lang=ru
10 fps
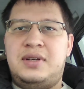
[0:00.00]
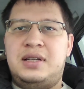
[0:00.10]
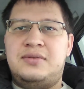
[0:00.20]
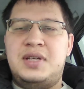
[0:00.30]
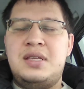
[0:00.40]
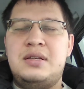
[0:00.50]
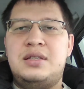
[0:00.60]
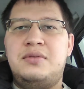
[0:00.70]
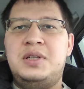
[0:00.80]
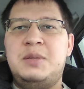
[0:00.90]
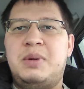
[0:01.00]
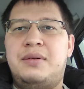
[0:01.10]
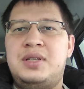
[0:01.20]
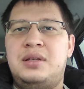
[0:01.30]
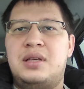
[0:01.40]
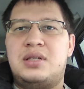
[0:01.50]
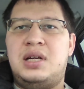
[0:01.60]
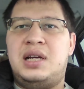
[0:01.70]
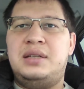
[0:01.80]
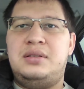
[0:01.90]
освидетельствования повысить до
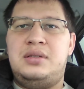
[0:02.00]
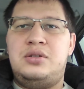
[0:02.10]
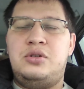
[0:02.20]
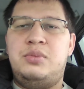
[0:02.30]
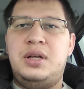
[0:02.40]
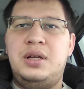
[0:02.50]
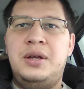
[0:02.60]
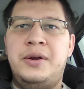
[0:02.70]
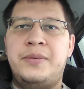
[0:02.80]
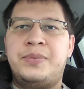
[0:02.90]
40 тысяч рублей,